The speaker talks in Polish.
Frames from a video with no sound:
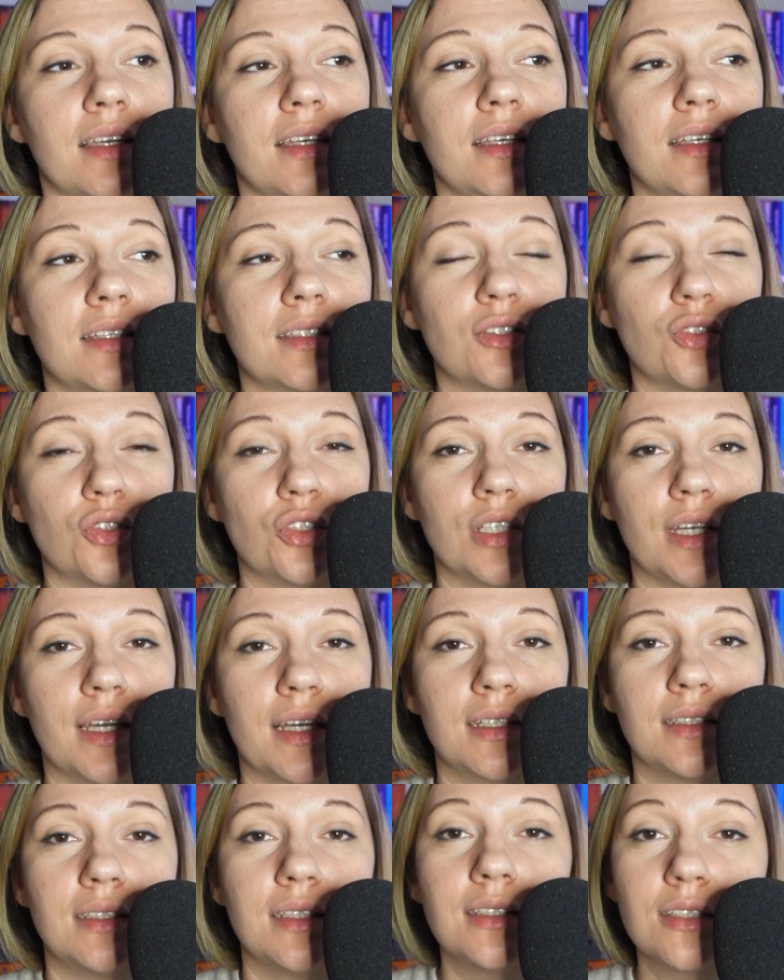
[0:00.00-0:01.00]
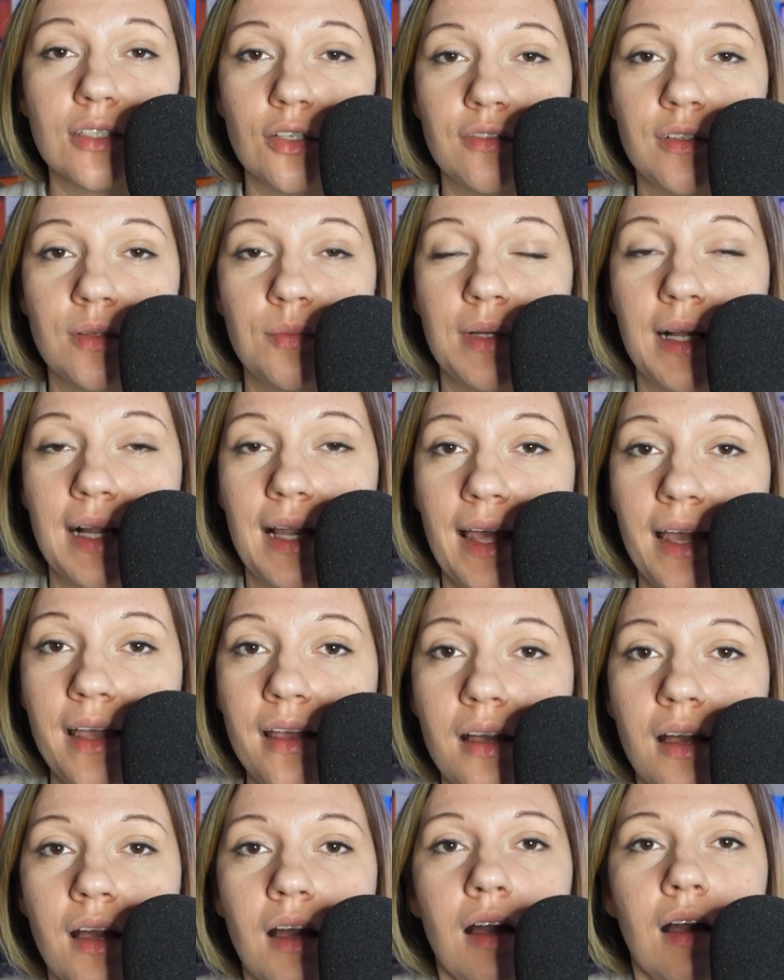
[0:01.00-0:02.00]
Taki jest troszkę jak dziecko we mgle.
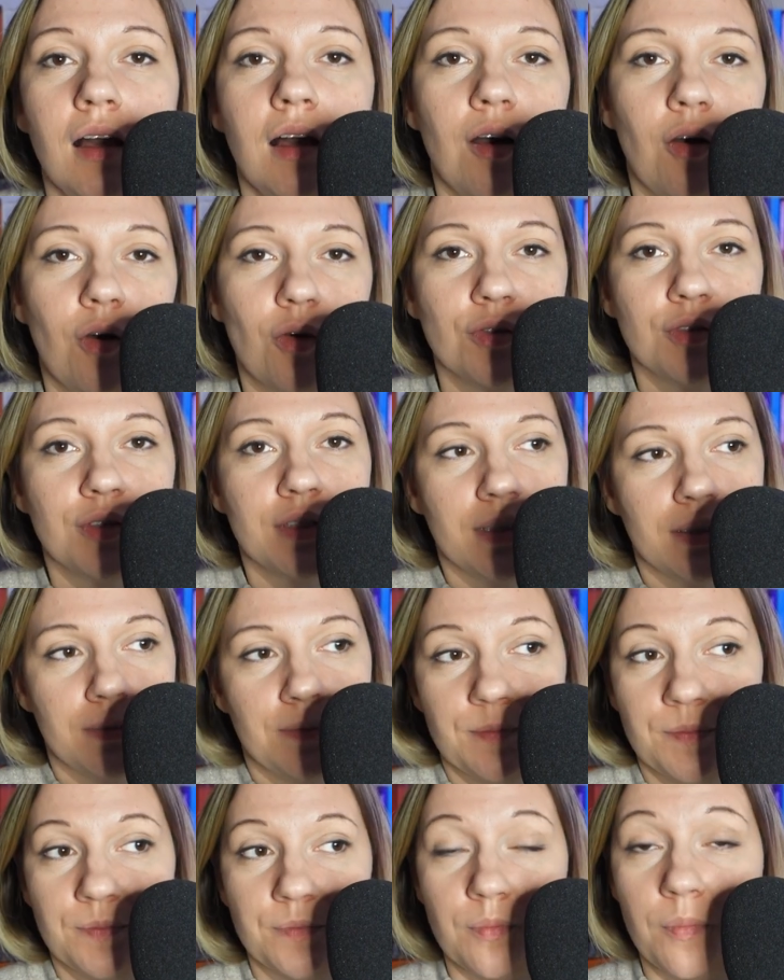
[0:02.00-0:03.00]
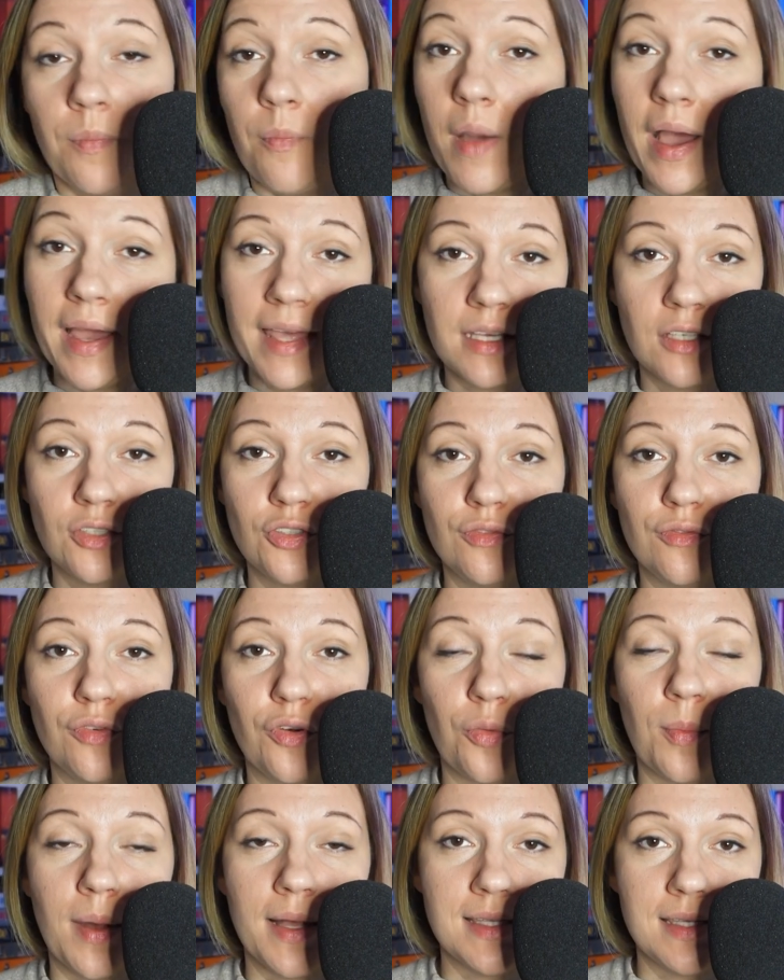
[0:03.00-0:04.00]
On mm, ma jakieś
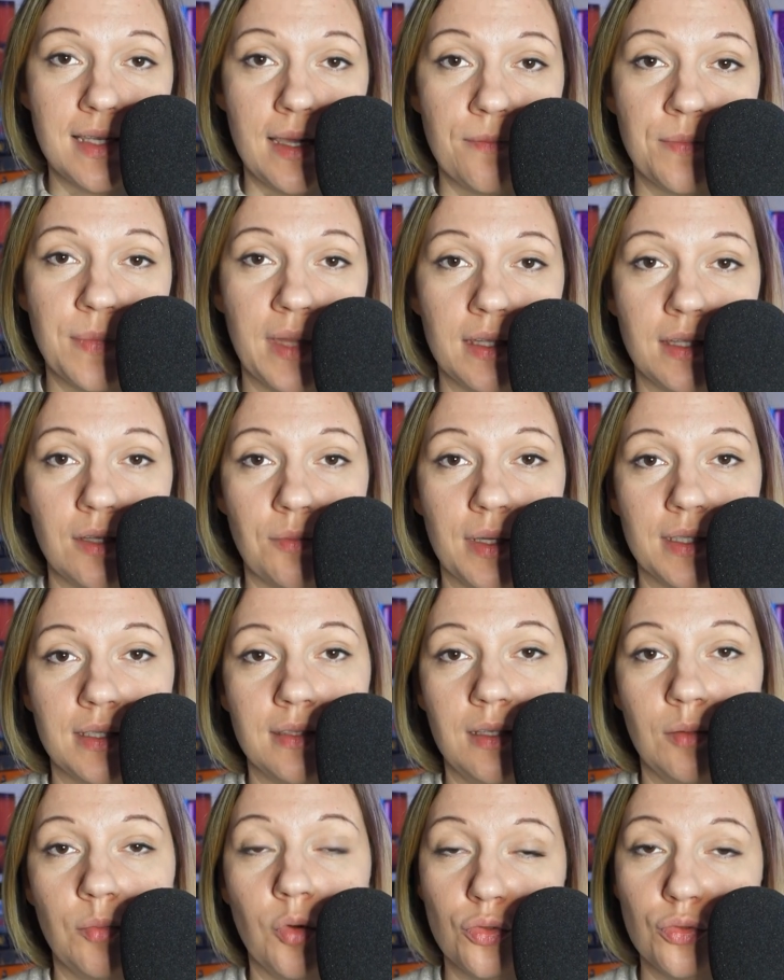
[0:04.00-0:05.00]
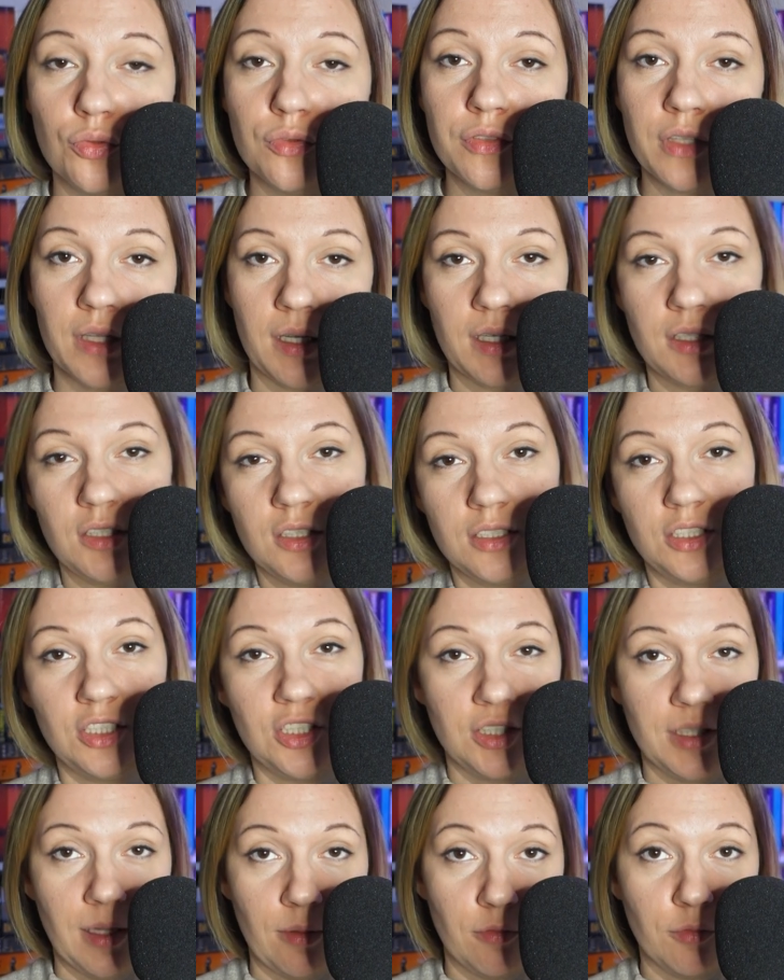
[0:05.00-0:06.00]
informacje na temat demonów, tak
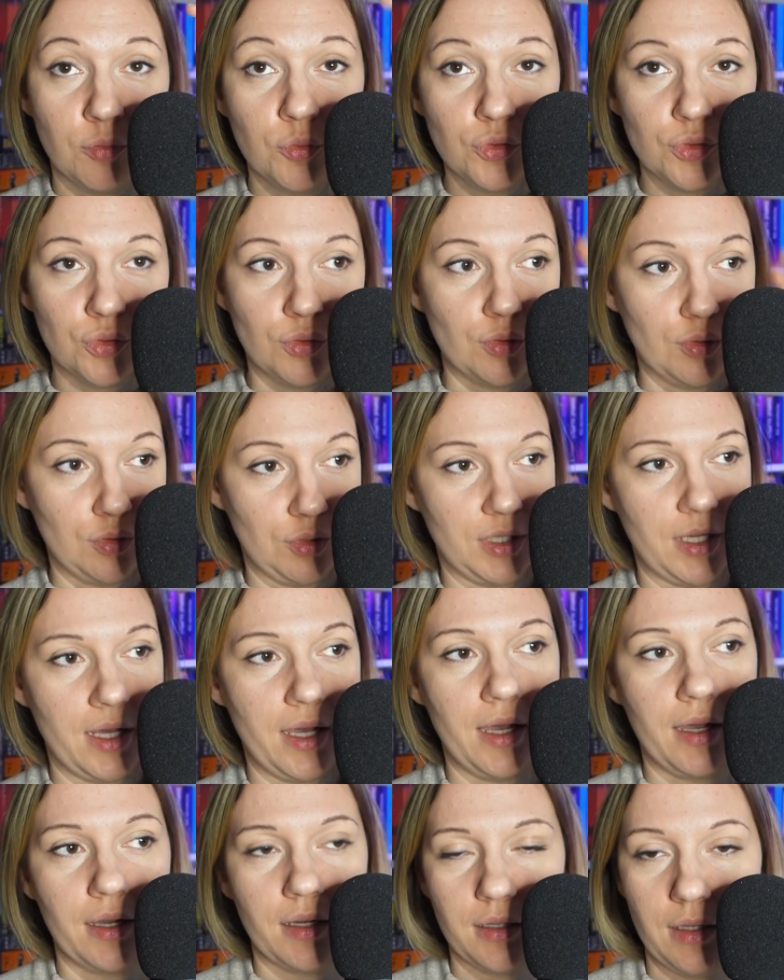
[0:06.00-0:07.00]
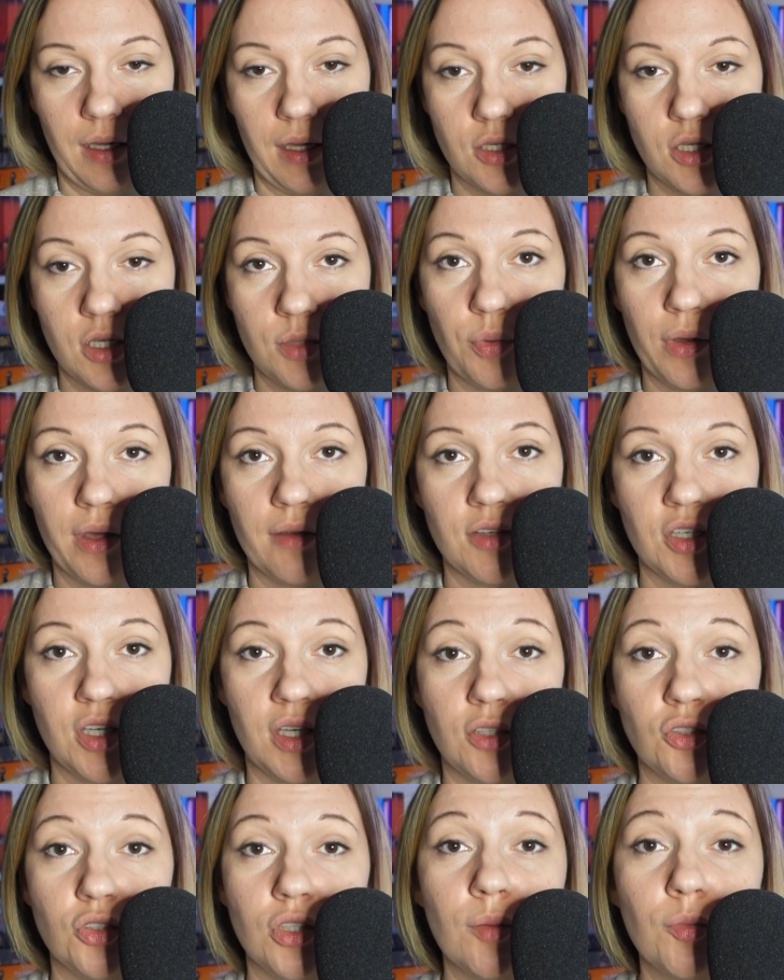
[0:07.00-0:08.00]
gdzieś tam w mózgu, że jeżeli pojawia się
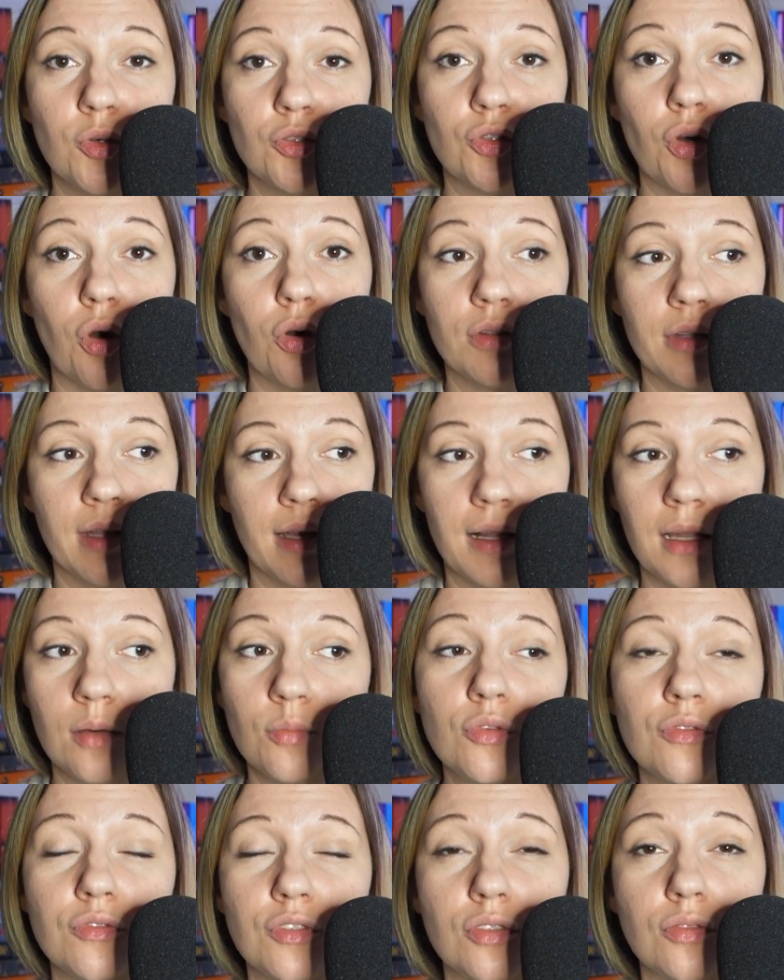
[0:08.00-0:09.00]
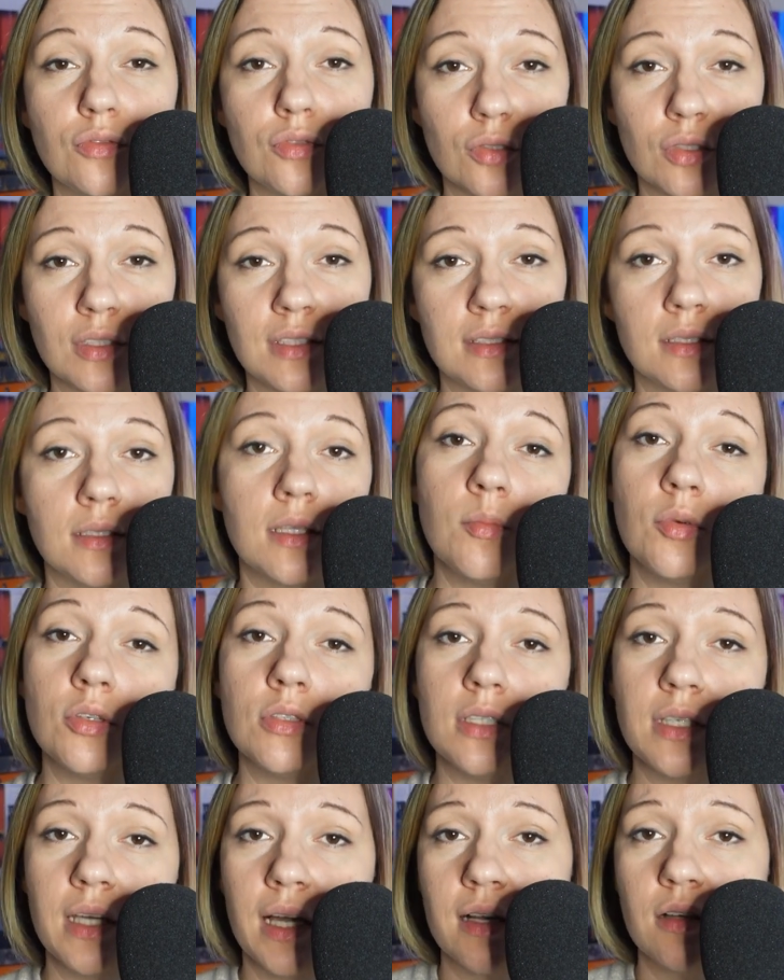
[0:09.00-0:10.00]
jakiś demon, to on nagle mówi, co to jest za
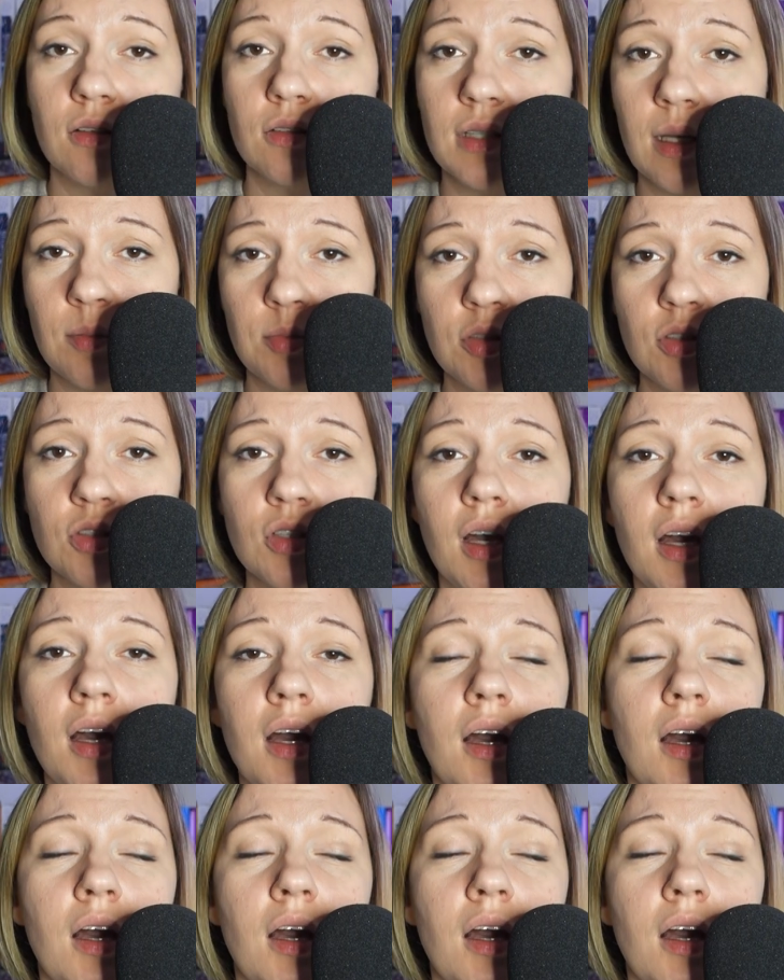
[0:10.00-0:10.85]
demon i jak go zabić.